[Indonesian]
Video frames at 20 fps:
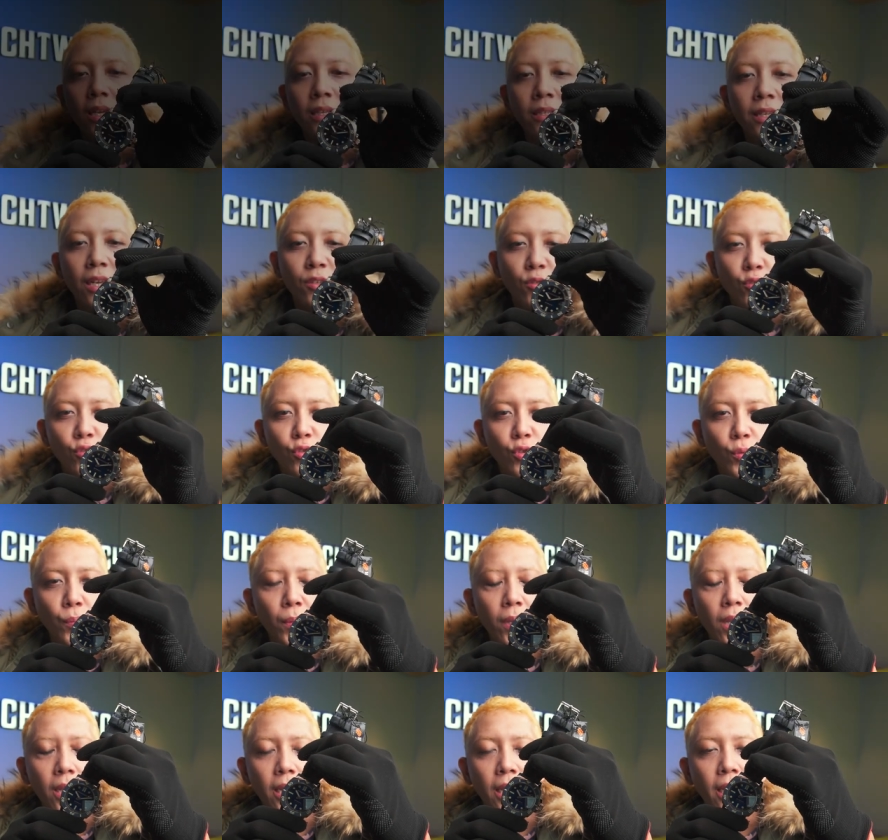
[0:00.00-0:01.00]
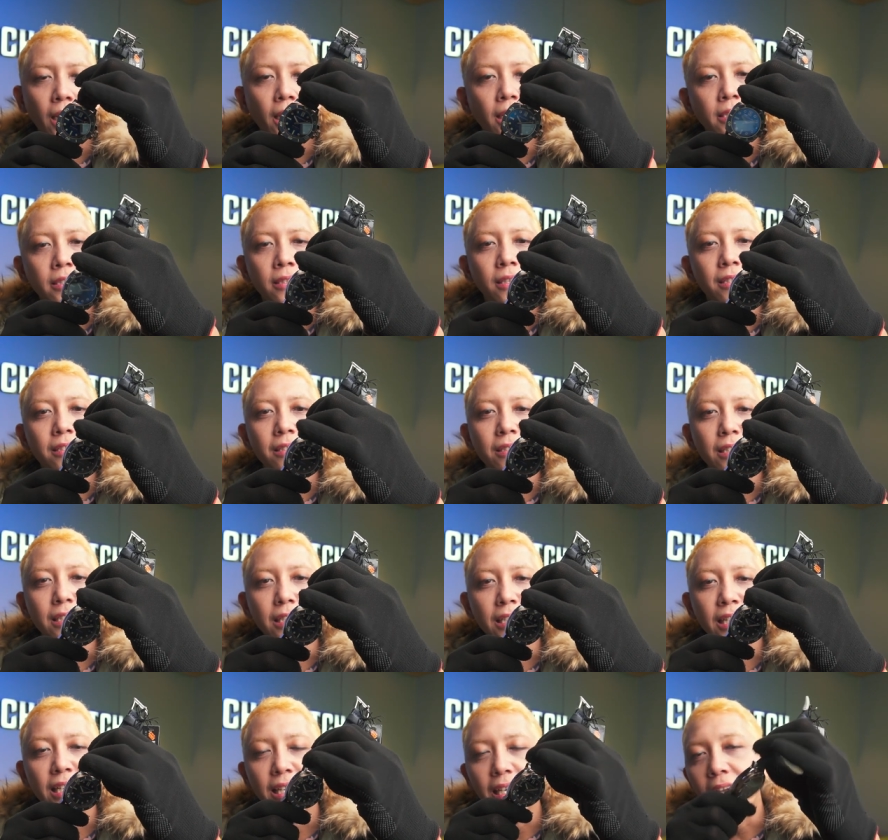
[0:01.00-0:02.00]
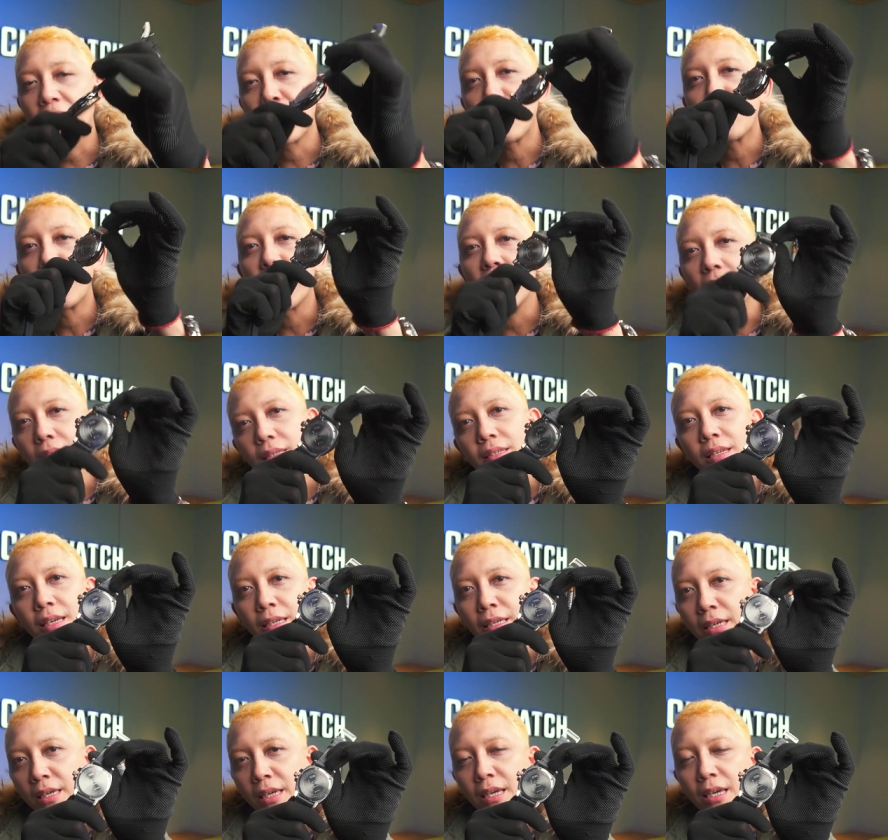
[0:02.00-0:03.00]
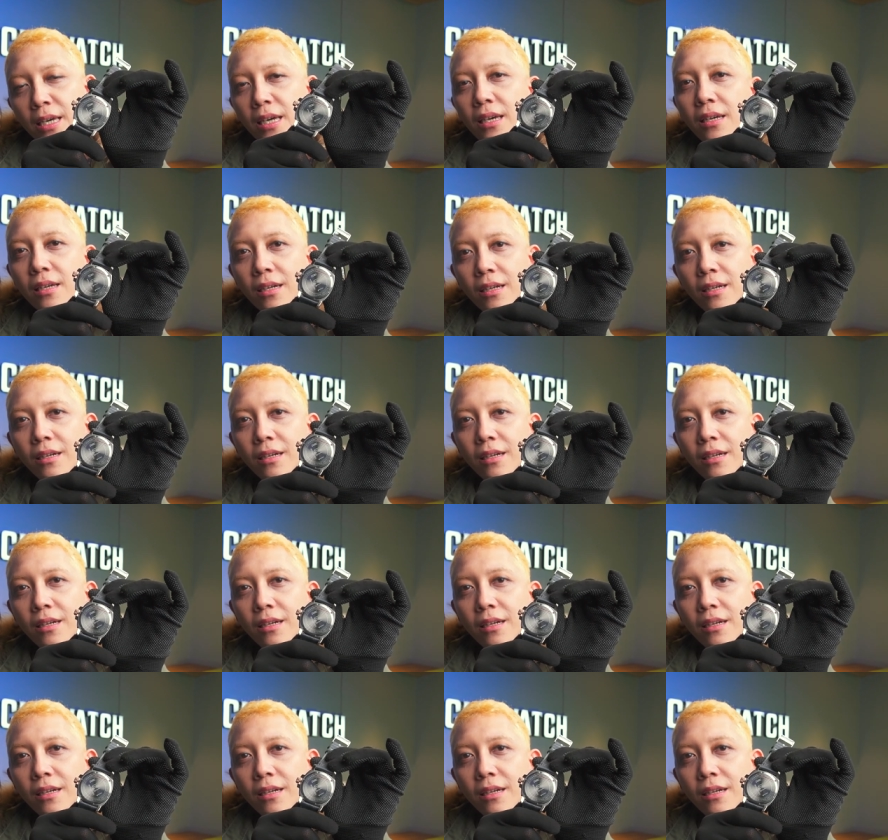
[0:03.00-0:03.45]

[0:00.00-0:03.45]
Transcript: Dan untuk case nya sendiri yang biasanya